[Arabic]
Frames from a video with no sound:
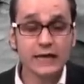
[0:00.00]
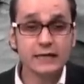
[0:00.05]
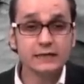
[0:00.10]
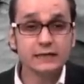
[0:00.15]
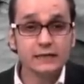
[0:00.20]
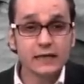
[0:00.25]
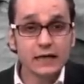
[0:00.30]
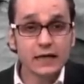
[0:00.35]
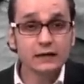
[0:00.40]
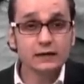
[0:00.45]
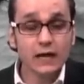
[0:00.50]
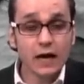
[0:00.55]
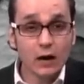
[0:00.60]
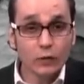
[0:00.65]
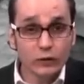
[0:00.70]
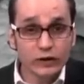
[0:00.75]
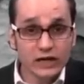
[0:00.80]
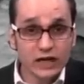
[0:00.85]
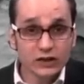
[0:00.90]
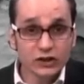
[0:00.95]
سند
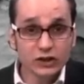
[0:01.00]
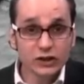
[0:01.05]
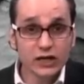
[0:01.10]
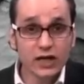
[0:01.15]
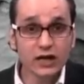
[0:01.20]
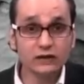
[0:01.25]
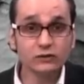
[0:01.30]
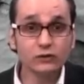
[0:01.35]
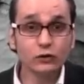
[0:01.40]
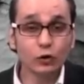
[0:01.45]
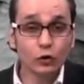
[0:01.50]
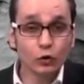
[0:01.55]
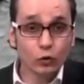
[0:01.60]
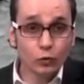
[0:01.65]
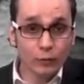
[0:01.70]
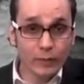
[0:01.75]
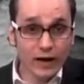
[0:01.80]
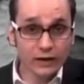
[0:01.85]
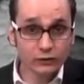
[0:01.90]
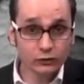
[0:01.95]
قوي للشيعة ضد
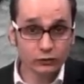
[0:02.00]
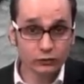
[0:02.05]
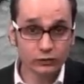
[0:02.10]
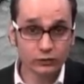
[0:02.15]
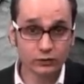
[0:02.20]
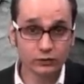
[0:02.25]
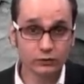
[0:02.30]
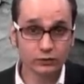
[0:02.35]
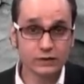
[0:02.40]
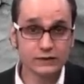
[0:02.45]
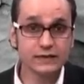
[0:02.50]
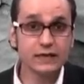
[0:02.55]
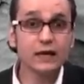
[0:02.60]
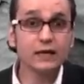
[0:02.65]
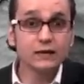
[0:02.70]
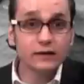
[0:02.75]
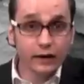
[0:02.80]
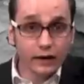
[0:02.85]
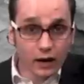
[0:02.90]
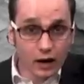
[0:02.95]
حكوماتهم
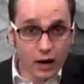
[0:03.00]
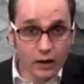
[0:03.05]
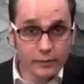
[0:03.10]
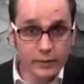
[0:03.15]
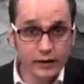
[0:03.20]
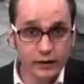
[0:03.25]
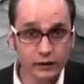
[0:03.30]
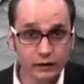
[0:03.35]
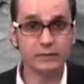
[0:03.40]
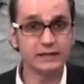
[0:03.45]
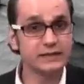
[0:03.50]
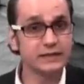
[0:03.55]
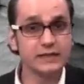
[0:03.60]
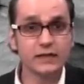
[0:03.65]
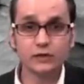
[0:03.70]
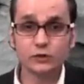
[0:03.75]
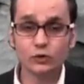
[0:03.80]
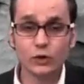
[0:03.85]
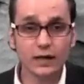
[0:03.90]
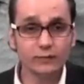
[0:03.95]
سند إقامة بس
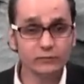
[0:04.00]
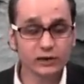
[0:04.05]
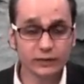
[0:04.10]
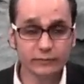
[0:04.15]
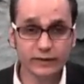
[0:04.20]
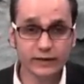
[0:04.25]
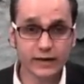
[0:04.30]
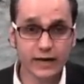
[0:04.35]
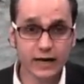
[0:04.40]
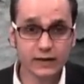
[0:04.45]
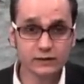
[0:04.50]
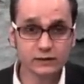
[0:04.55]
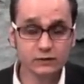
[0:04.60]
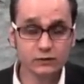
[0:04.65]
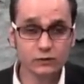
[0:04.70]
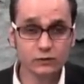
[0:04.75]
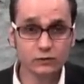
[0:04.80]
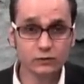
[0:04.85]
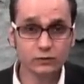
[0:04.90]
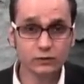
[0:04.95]
هي شو عم تعمل يا
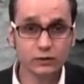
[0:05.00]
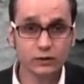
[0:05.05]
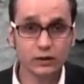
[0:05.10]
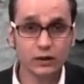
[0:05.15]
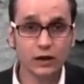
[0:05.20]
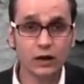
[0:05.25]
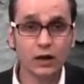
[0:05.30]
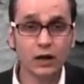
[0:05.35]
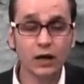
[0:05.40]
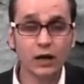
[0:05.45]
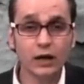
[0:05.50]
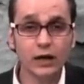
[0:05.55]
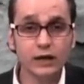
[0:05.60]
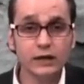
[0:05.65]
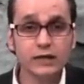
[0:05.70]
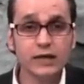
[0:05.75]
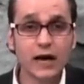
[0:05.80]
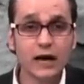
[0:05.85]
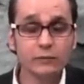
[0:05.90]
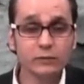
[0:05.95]
حزركون
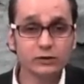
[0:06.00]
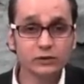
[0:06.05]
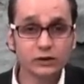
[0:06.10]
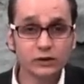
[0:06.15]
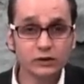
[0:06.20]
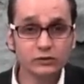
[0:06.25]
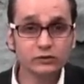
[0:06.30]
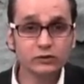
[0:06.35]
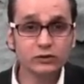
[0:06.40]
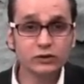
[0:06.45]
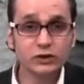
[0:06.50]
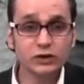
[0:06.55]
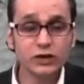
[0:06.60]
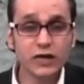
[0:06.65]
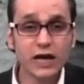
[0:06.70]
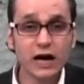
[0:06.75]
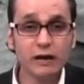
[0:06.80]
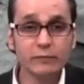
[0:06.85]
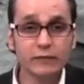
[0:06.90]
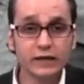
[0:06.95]
هي عم تحط
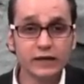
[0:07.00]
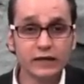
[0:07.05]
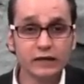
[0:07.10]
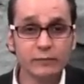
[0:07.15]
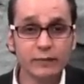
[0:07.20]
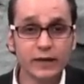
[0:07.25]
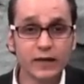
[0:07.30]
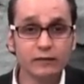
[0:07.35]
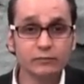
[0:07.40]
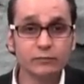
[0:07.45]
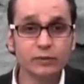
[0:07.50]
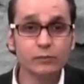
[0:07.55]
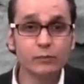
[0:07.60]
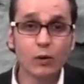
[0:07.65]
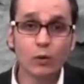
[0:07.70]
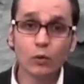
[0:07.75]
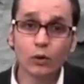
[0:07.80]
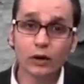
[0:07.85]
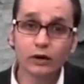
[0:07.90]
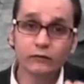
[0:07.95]
الشيعة بكل بلد
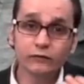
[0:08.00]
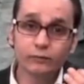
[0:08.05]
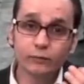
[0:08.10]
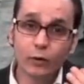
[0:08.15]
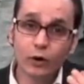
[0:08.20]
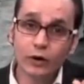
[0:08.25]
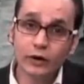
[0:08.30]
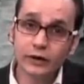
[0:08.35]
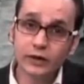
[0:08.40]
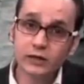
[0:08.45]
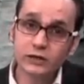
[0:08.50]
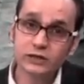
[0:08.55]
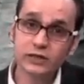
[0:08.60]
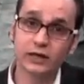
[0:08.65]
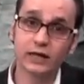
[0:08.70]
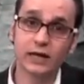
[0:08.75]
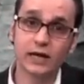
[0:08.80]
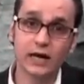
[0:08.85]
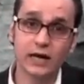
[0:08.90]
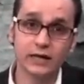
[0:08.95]
بموقف محرج
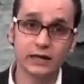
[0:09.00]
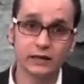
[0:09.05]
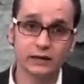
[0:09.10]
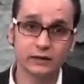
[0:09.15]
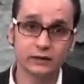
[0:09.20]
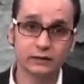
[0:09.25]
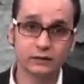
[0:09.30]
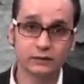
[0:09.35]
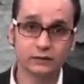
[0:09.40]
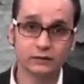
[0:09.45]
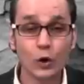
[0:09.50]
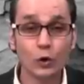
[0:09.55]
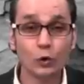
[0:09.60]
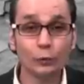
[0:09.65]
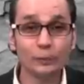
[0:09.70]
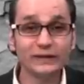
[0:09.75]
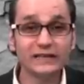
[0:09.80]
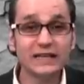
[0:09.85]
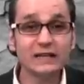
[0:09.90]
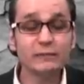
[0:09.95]
للغاية
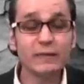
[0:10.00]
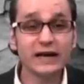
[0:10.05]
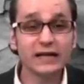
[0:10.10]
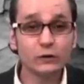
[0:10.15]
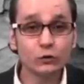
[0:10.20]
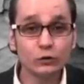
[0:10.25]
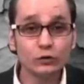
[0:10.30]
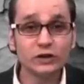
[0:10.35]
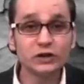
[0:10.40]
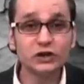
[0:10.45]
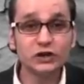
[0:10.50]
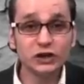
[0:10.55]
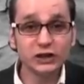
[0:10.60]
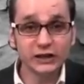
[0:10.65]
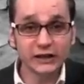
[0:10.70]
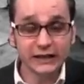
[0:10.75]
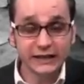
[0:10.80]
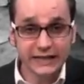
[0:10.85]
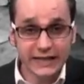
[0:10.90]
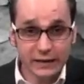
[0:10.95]
وبدل ما يكون
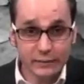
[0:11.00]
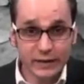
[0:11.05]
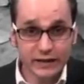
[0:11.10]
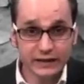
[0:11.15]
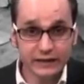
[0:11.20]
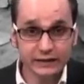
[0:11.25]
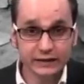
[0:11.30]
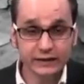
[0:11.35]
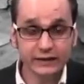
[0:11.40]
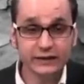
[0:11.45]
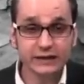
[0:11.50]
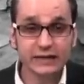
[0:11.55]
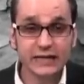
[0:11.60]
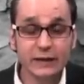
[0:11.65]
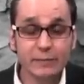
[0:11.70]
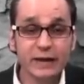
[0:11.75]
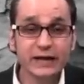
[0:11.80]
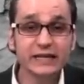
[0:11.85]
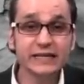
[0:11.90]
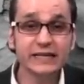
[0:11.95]
الشيعي اليمني
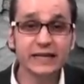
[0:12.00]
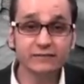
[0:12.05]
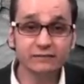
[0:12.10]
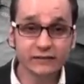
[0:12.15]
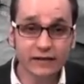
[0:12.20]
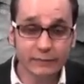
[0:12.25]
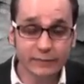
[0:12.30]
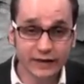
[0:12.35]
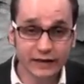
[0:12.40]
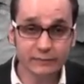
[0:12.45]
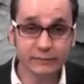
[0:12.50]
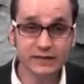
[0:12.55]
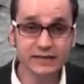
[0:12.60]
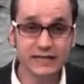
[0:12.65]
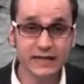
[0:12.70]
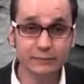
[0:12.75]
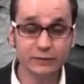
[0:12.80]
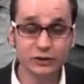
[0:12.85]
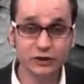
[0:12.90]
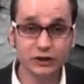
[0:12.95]
يمني يتبع
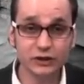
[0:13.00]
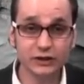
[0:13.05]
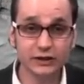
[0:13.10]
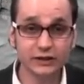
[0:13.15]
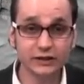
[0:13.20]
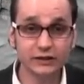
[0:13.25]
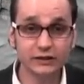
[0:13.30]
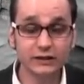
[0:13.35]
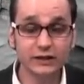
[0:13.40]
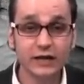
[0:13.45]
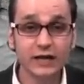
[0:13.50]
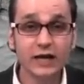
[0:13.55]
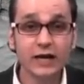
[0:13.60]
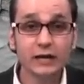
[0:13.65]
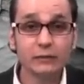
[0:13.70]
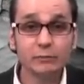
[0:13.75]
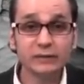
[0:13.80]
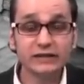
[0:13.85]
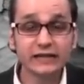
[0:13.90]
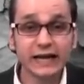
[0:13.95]
المذهب الشيعي
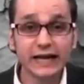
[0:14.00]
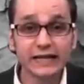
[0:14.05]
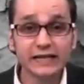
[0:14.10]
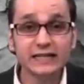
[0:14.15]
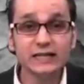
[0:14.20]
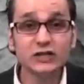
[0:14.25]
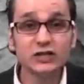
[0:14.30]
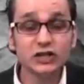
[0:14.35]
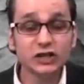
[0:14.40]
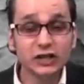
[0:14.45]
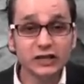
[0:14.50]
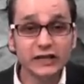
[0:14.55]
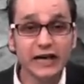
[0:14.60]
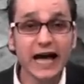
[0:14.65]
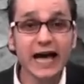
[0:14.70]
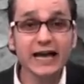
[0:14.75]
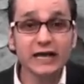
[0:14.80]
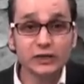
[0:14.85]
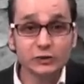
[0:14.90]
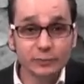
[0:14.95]
بتخليه شيعي
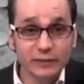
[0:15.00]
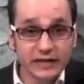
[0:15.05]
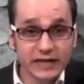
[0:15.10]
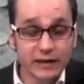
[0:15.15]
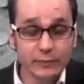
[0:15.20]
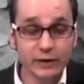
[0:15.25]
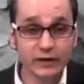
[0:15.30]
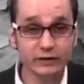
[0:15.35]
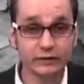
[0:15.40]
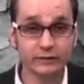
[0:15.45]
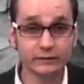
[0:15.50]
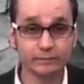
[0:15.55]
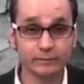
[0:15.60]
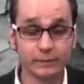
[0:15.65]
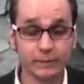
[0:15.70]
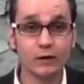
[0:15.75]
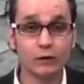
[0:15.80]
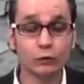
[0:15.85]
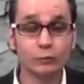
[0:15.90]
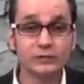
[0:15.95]
عايش باليمن
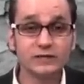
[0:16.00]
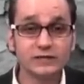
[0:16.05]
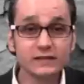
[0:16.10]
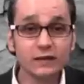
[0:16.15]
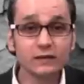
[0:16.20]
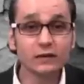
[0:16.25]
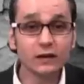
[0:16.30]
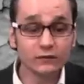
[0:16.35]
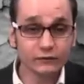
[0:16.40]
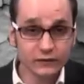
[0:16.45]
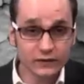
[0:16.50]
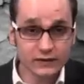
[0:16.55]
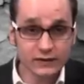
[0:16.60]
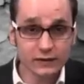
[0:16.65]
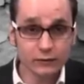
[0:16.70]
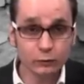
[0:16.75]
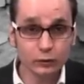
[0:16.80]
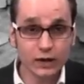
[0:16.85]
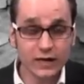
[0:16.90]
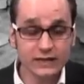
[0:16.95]
وبيستنى الفرصة
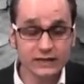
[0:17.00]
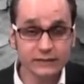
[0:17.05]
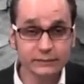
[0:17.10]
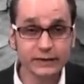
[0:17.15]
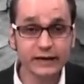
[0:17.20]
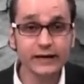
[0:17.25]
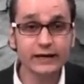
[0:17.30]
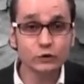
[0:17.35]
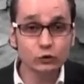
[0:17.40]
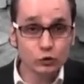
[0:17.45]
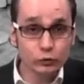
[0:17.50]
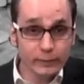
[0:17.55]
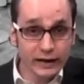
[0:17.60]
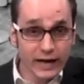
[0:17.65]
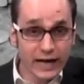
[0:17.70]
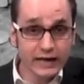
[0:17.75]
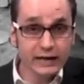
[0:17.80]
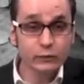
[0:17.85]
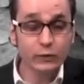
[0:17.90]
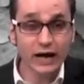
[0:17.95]
المناسبة ليجوا
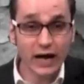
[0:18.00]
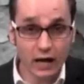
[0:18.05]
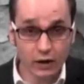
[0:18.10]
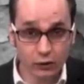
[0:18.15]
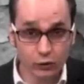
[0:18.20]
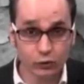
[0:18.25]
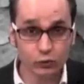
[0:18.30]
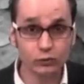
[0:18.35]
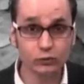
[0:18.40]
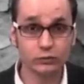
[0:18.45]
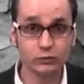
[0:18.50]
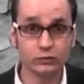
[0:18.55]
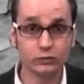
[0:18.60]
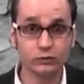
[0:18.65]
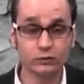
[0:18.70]
الملالي ويحرروه